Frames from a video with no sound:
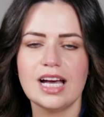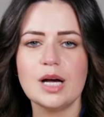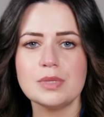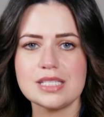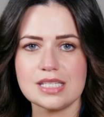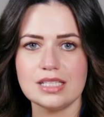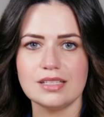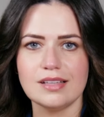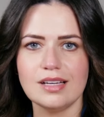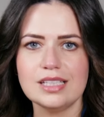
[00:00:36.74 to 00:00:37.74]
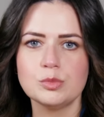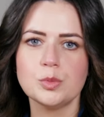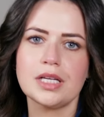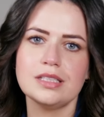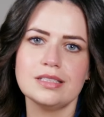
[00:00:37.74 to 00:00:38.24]
أما السيدات
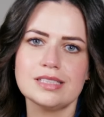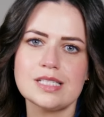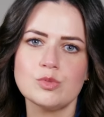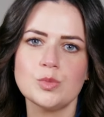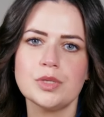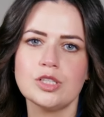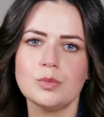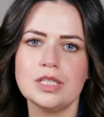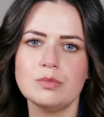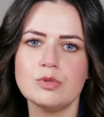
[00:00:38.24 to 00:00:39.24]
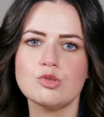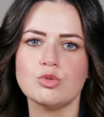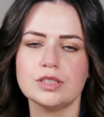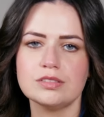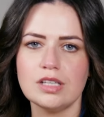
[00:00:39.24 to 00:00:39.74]
ممكن يلتزموا بأنهم
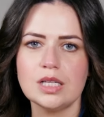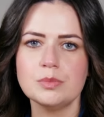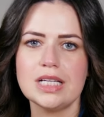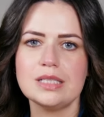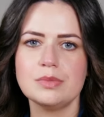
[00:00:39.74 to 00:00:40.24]
يلبسوا الطقم يلي